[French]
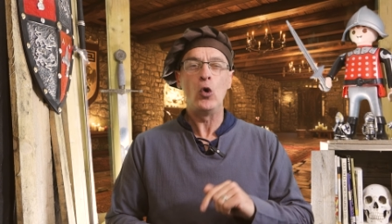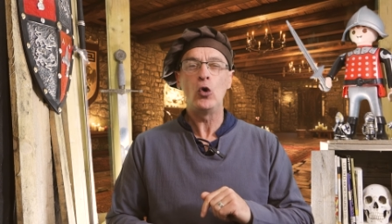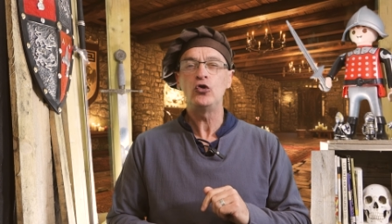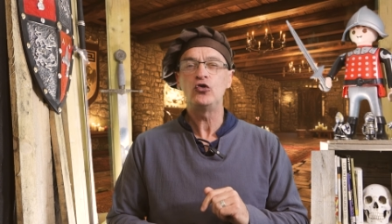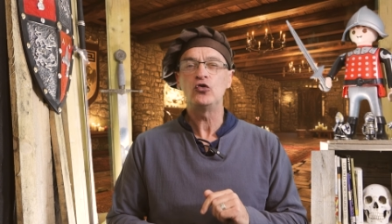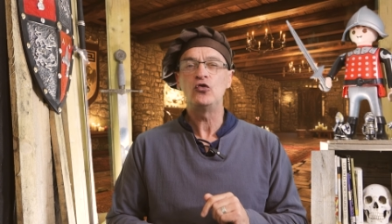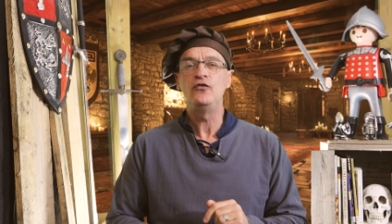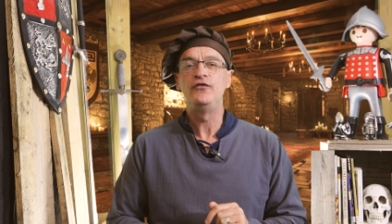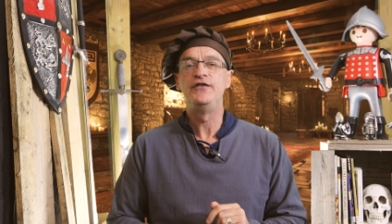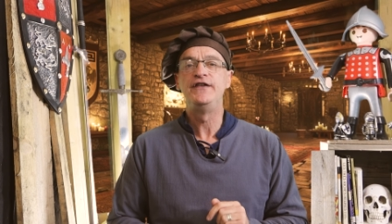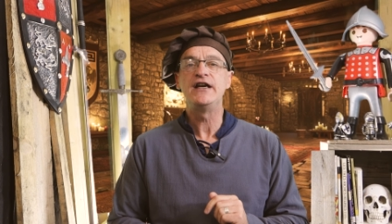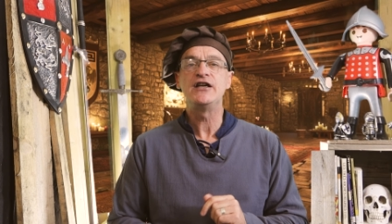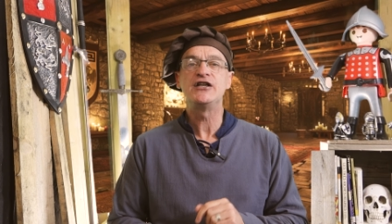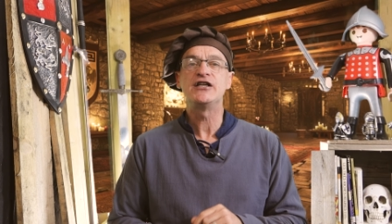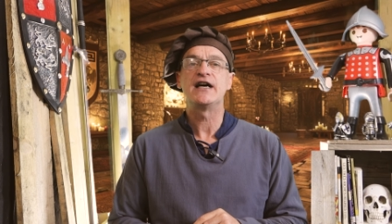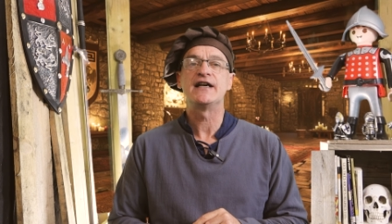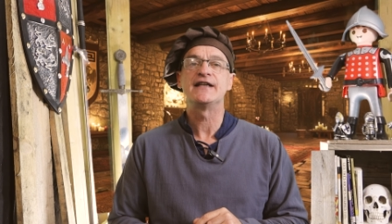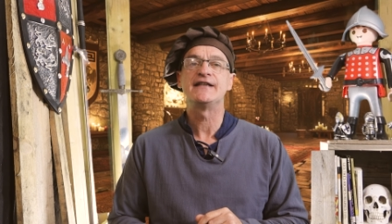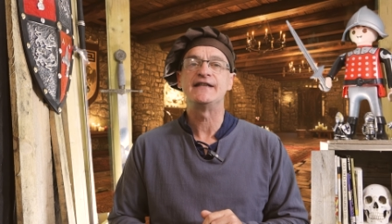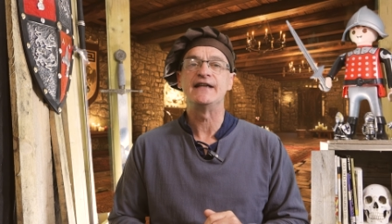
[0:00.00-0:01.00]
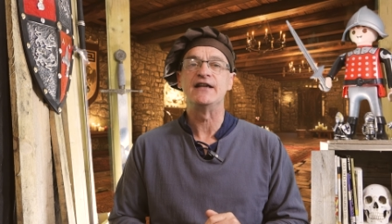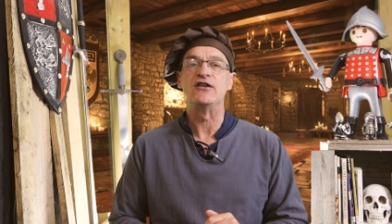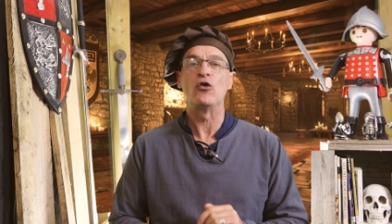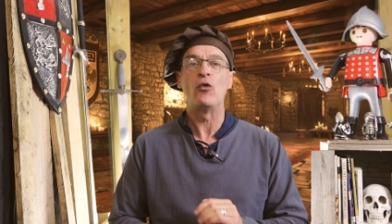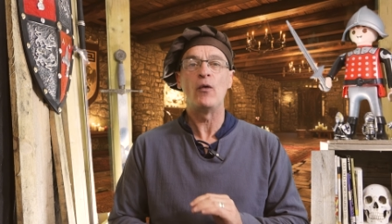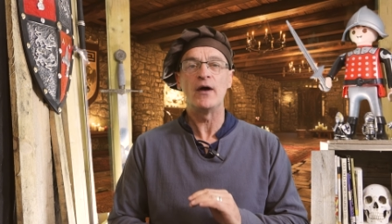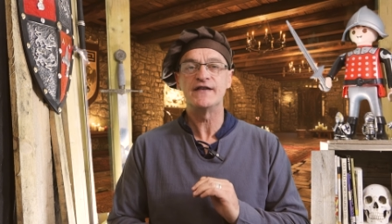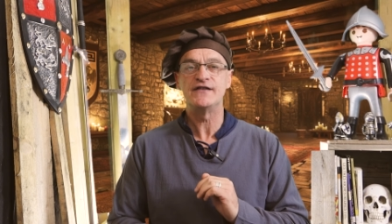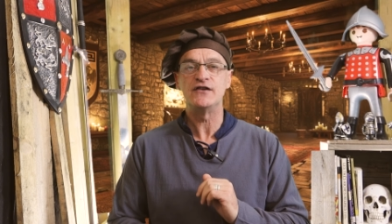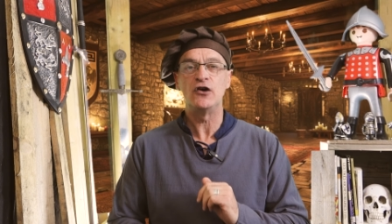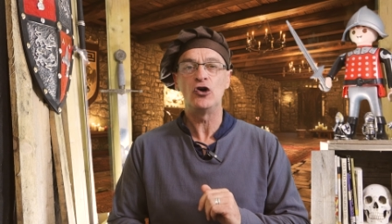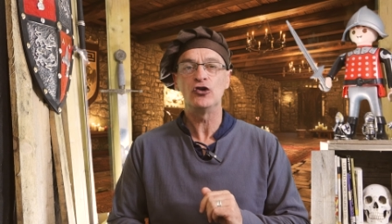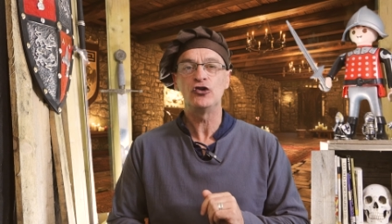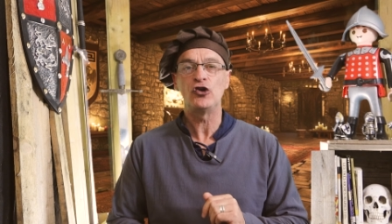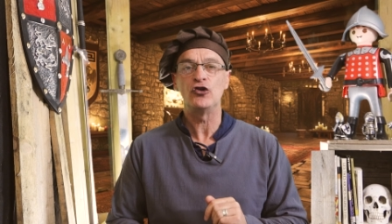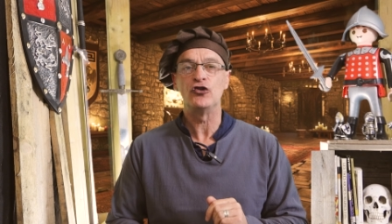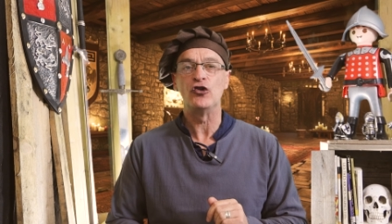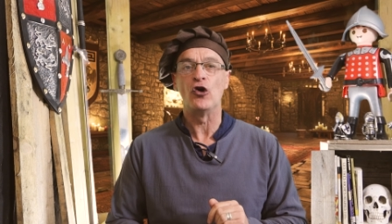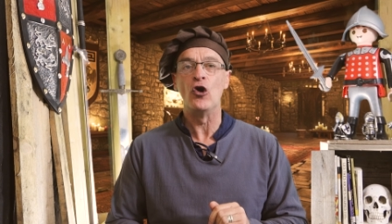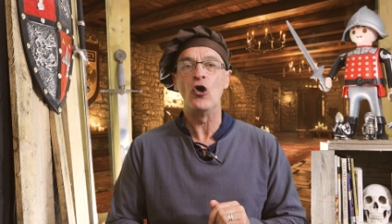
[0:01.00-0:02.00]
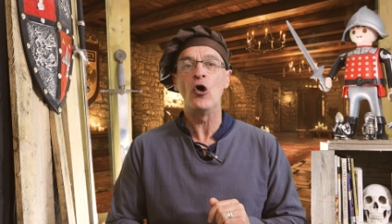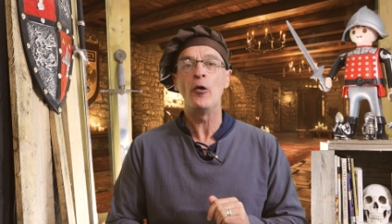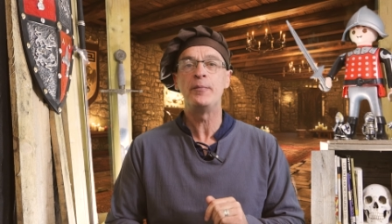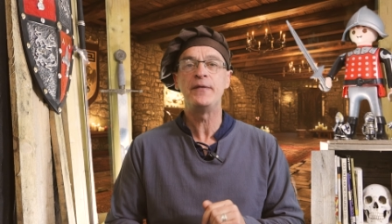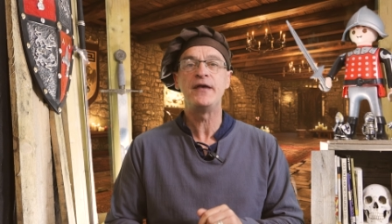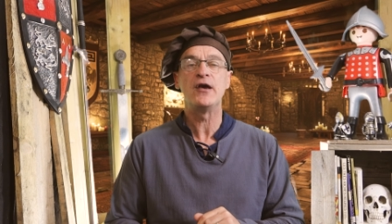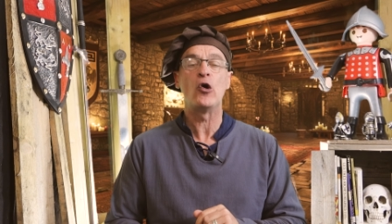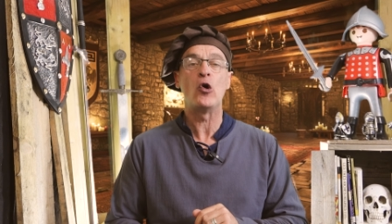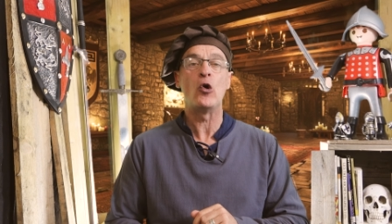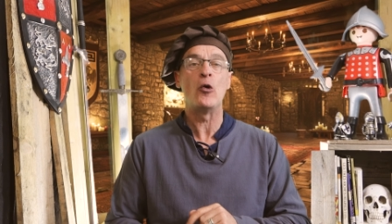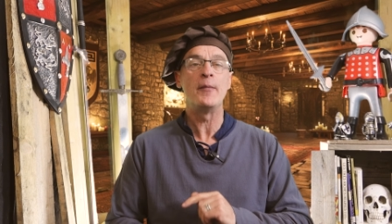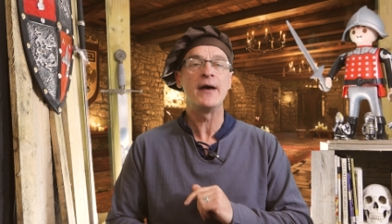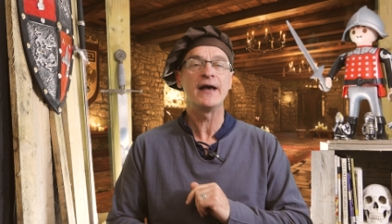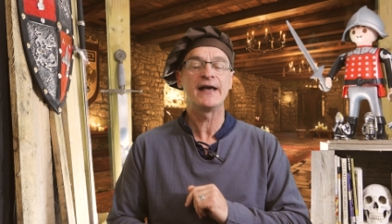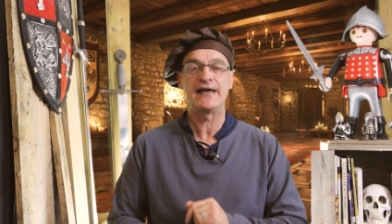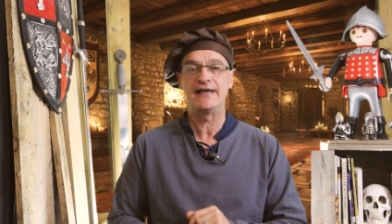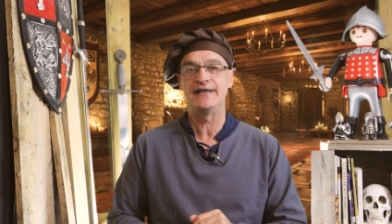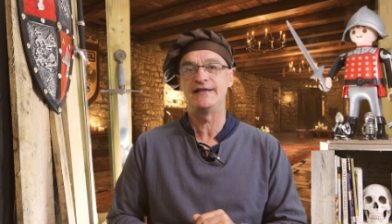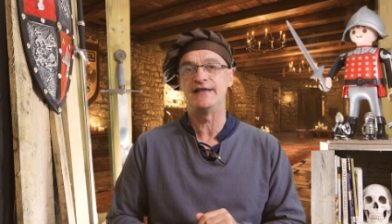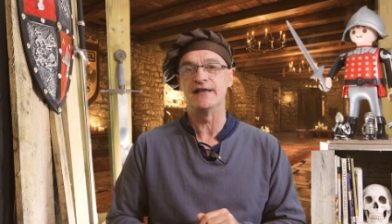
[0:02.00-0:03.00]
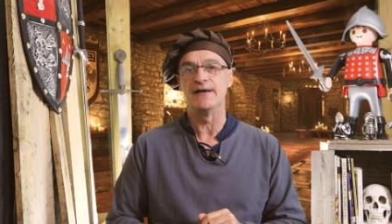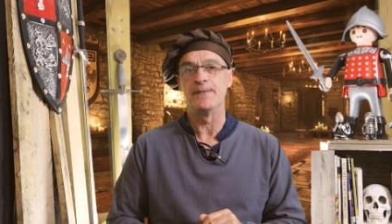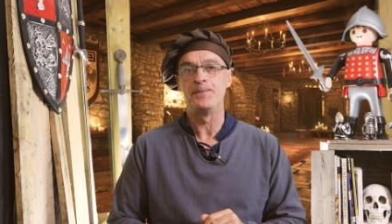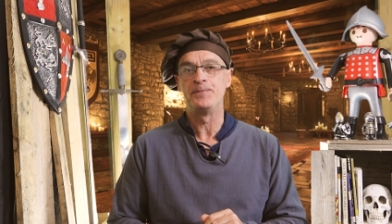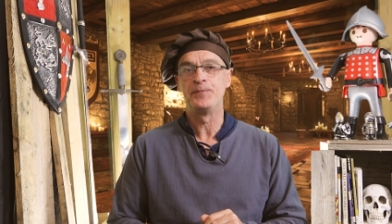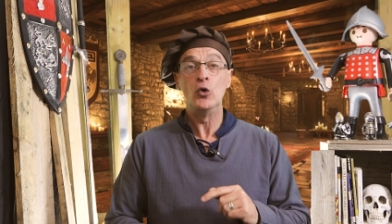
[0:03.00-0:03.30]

On retrouve déjà ces trois ordres dans l'Empire romain chrétien.